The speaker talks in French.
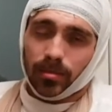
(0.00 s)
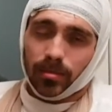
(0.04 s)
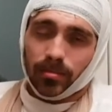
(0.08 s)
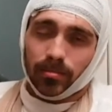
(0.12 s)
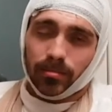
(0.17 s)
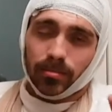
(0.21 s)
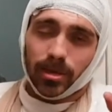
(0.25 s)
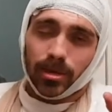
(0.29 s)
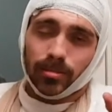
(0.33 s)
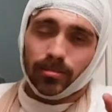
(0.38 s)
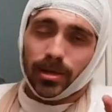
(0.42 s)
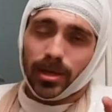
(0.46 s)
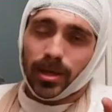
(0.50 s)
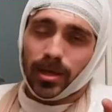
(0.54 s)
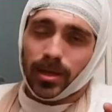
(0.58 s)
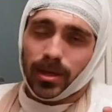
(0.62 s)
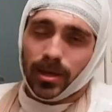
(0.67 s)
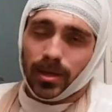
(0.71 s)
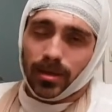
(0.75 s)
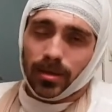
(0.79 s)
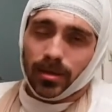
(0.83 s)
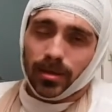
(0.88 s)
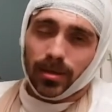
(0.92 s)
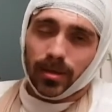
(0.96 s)
Bye
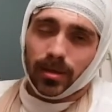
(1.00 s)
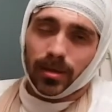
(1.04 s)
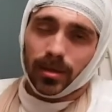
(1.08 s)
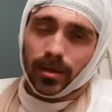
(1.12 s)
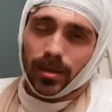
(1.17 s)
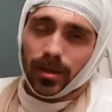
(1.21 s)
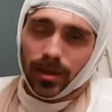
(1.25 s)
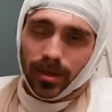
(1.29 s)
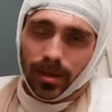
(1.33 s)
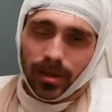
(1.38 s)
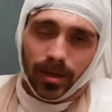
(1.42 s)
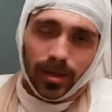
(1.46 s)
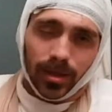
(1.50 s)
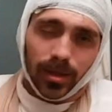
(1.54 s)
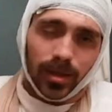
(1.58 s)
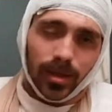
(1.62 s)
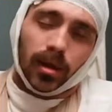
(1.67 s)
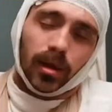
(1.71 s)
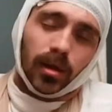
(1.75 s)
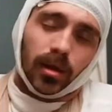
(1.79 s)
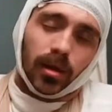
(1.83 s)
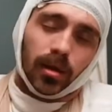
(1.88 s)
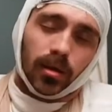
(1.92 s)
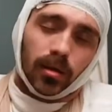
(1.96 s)
bye.
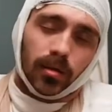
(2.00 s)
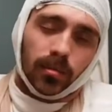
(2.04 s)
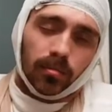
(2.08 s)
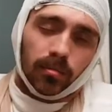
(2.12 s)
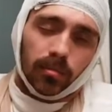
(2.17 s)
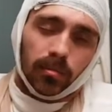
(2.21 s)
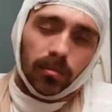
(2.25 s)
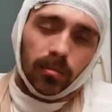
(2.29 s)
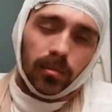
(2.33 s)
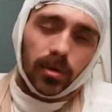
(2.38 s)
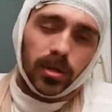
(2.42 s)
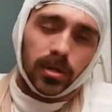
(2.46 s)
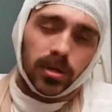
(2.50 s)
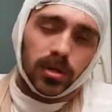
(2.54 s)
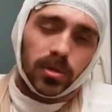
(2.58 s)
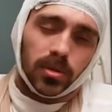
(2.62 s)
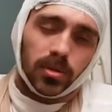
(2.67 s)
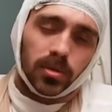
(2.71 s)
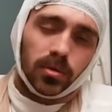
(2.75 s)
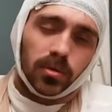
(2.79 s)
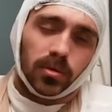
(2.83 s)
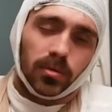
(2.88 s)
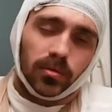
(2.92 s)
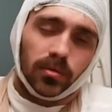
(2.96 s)
Moi, je
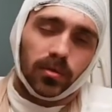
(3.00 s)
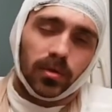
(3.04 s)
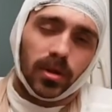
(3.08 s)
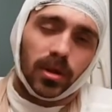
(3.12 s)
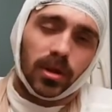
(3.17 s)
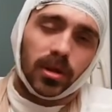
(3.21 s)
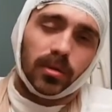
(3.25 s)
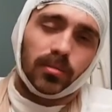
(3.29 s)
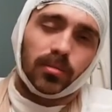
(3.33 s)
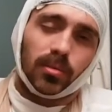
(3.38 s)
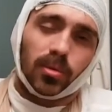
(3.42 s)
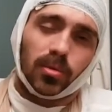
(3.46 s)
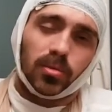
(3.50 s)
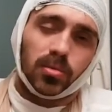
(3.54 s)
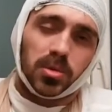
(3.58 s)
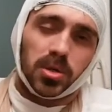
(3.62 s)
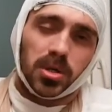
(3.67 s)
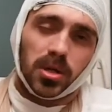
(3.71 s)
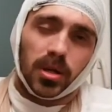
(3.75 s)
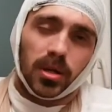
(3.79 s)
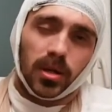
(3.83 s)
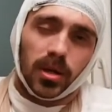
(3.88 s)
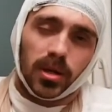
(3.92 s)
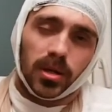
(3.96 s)
vais aller me
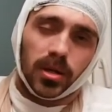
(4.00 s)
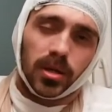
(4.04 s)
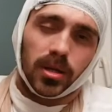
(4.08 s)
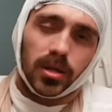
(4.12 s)
coucher là.